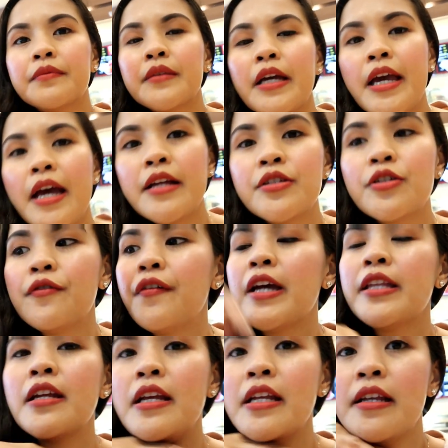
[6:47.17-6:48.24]
Ayan, so
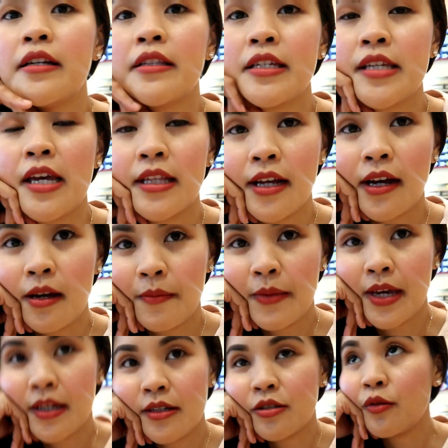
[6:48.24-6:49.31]
finally nag-decide na kami.